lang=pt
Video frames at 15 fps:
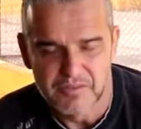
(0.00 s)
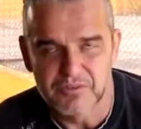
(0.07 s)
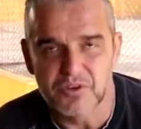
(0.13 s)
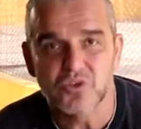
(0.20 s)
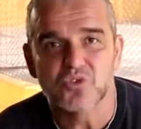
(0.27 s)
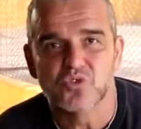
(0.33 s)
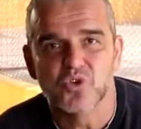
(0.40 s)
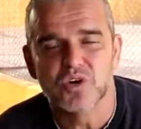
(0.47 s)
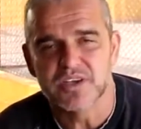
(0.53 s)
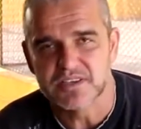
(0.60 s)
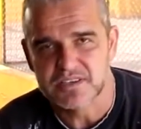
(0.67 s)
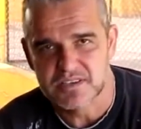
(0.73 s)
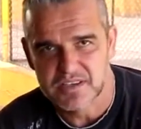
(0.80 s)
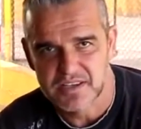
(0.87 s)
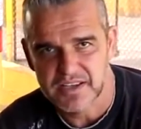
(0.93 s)
Foram
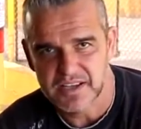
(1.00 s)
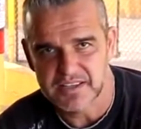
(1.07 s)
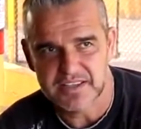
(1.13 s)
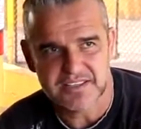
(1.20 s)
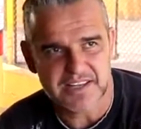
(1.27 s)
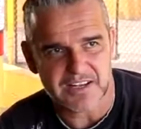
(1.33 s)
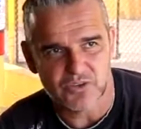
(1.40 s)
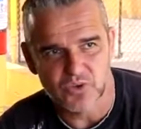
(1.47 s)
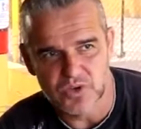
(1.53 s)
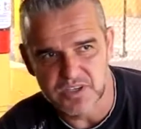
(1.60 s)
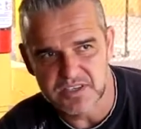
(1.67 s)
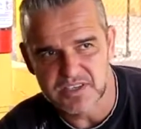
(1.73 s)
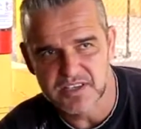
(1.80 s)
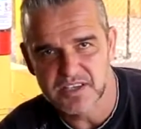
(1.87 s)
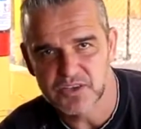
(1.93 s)
dois
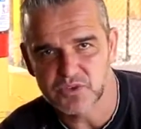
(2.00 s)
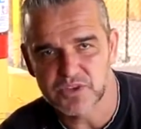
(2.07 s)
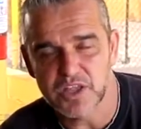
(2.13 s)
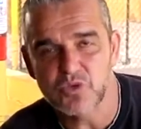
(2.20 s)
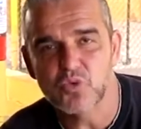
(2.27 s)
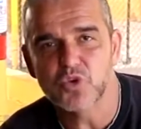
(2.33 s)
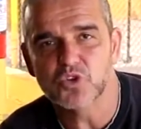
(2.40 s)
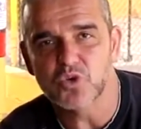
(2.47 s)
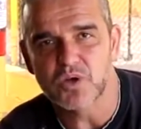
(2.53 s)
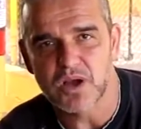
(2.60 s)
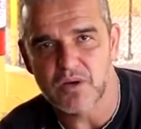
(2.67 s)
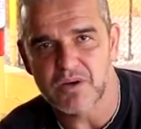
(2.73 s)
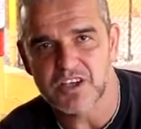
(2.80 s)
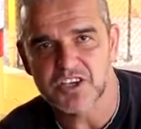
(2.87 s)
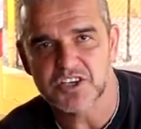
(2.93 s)
adestradores. Eu tenho outro
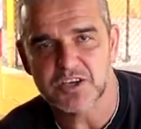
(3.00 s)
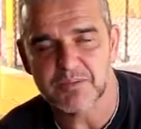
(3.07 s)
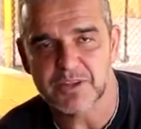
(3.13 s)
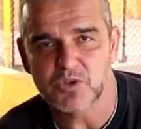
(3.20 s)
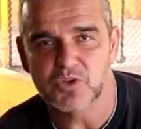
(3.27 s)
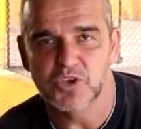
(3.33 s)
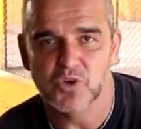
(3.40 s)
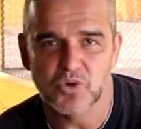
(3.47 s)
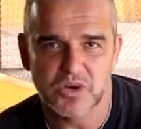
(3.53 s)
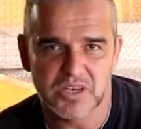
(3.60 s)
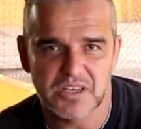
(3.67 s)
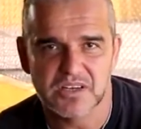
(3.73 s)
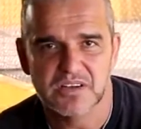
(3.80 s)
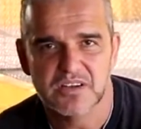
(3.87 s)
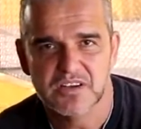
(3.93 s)
cão aqui chamado
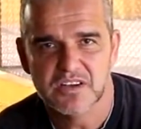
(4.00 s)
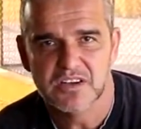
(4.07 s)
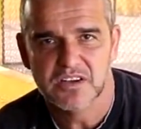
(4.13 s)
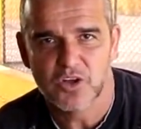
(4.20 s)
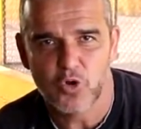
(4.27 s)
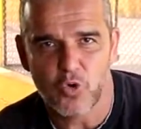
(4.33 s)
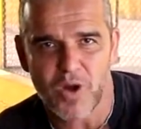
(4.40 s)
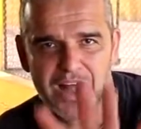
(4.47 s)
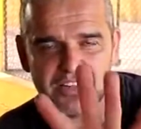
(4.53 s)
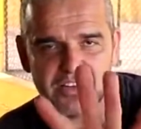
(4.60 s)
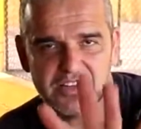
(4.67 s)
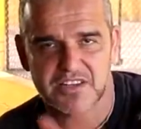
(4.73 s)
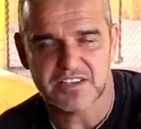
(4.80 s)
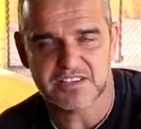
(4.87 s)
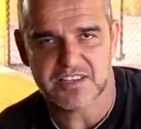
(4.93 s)
Kione.
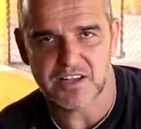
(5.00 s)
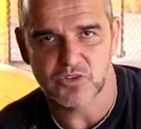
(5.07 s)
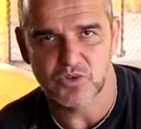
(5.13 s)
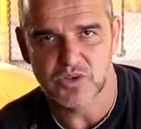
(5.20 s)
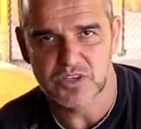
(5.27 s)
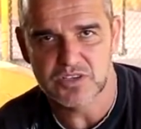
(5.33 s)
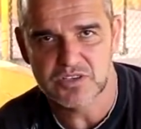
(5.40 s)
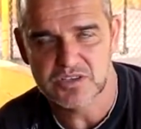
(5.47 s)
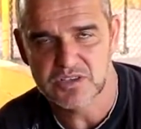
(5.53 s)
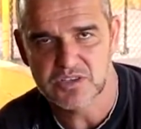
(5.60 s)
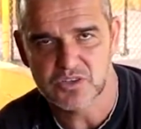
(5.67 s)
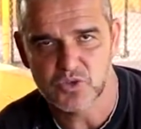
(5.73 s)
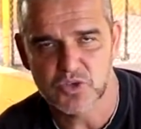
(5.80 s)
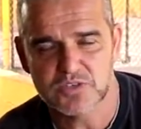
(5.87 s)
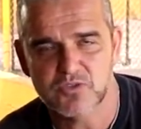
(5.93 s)
Quatro adestradores.
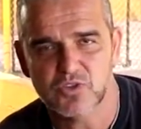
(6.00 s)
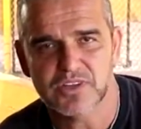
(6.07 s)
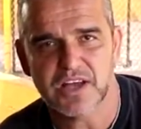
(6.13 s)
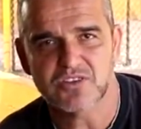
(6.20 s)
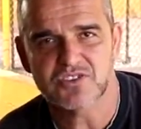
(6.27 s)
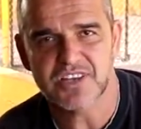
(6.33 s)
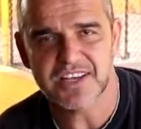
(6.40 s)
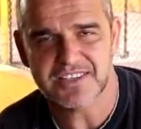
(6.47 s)
Dois voltaram de